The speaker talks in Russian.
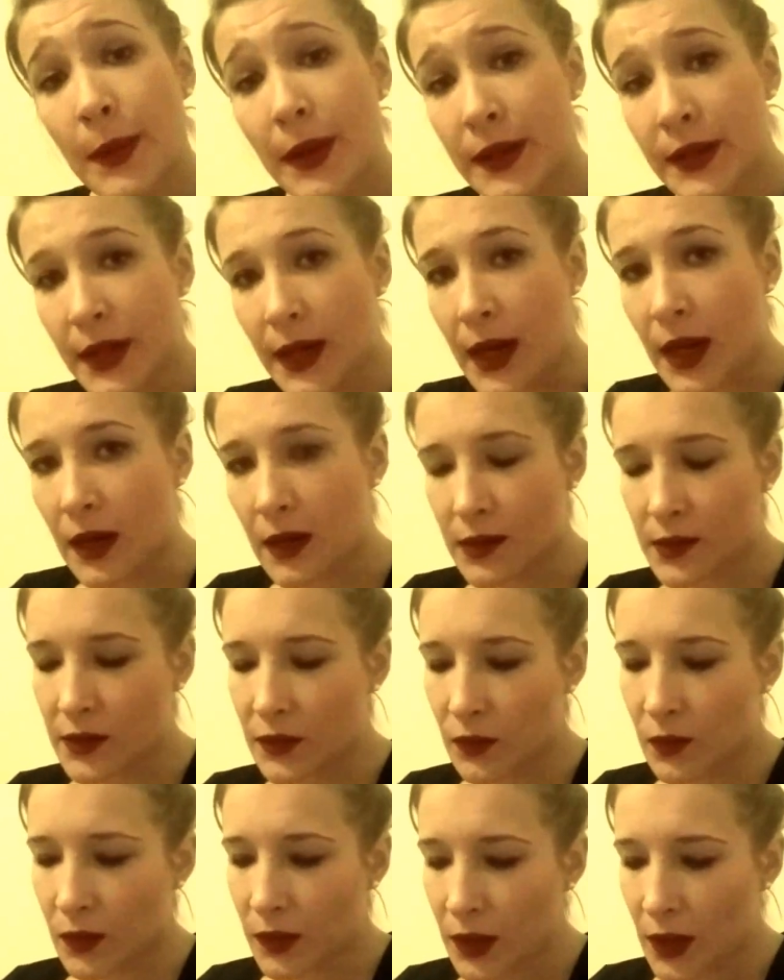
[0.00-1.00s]

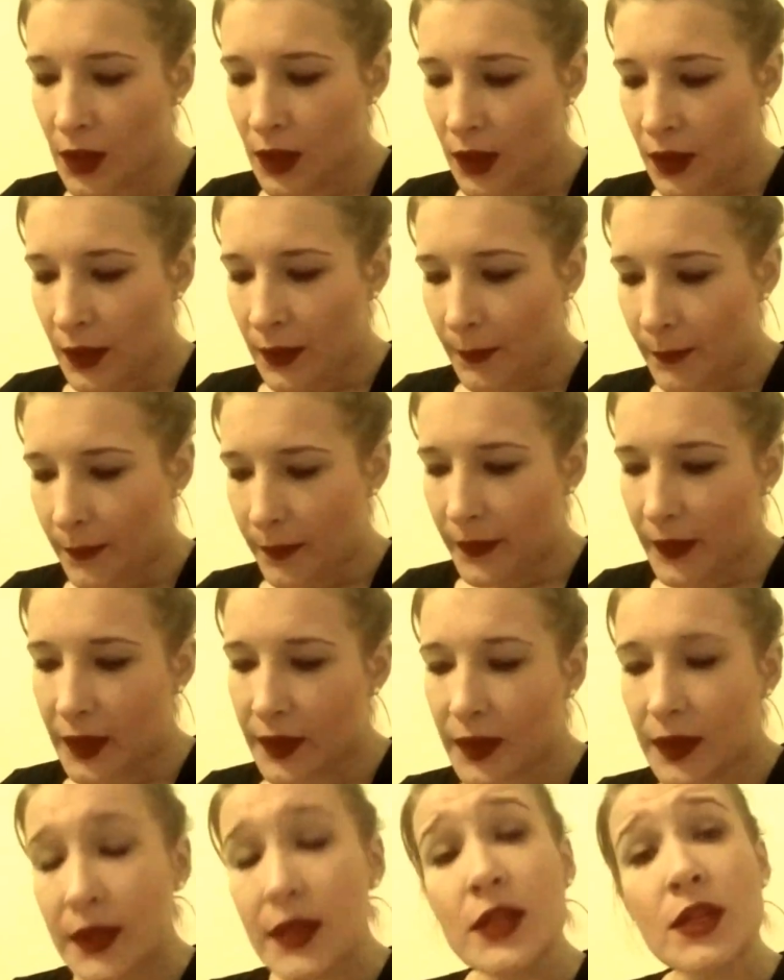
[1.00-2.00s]
понравился. Вот
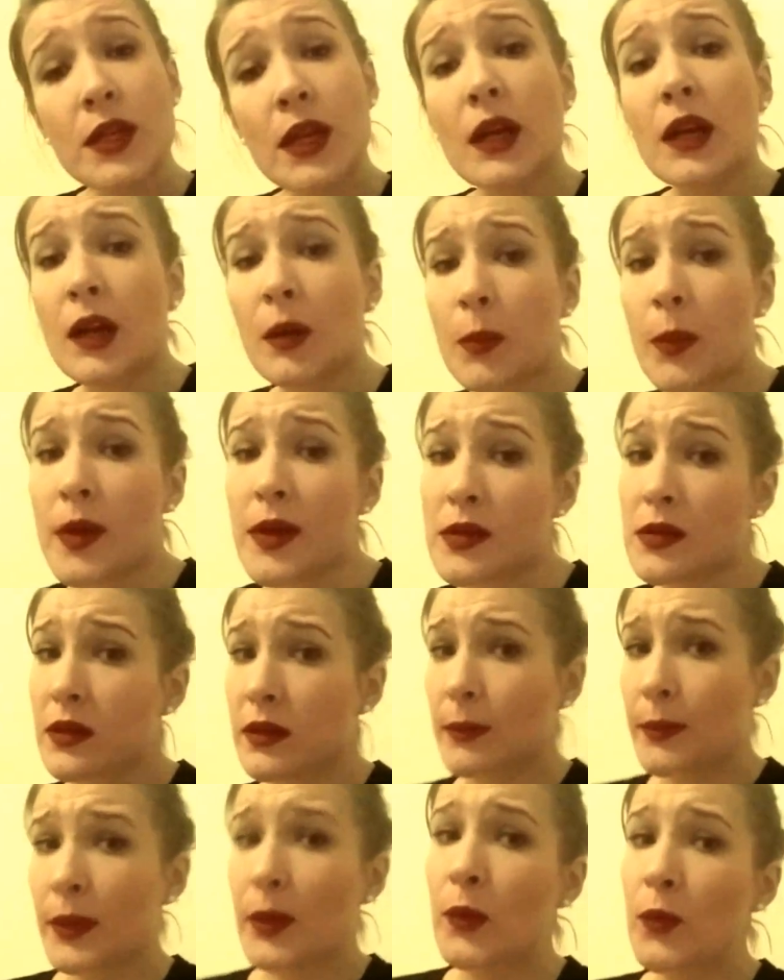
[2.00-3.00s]
эта книжка как бы о
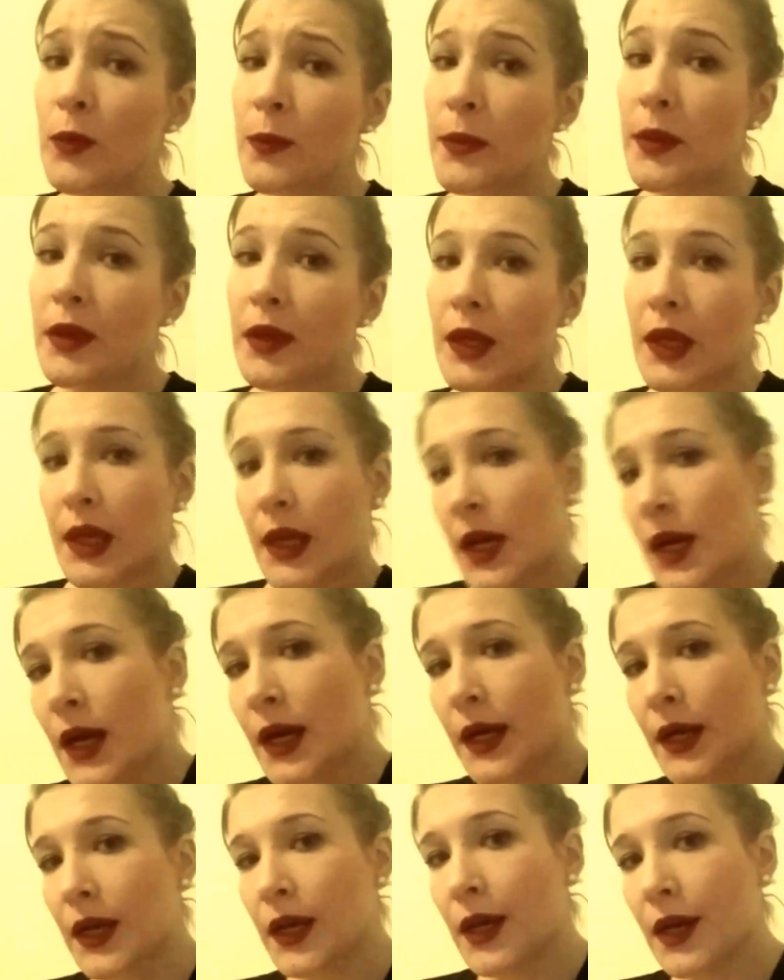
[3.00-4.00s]
слабоумии и
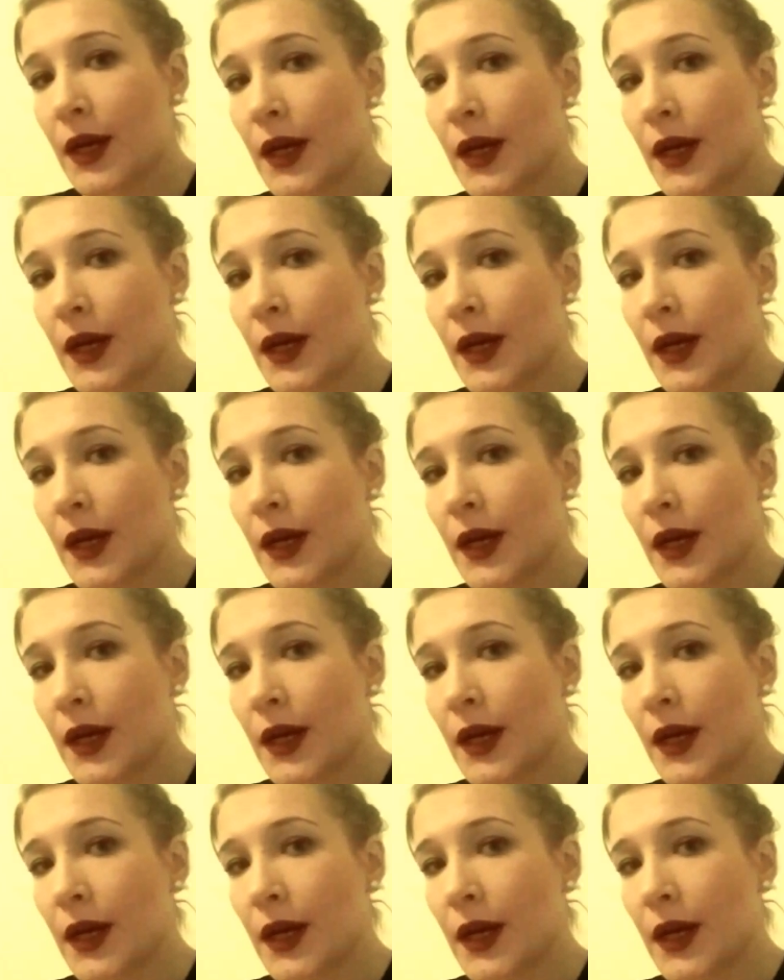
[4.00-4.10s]
как